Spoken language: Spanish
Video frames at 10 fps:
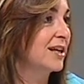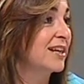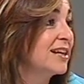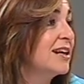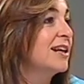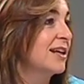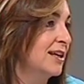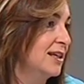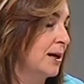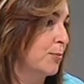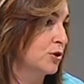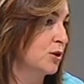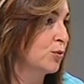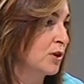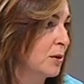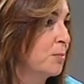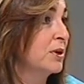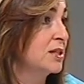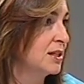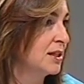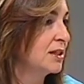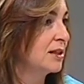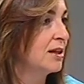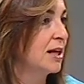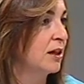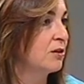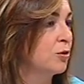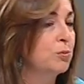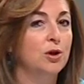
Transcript: reelegida por segunda vez presidente de la Nación,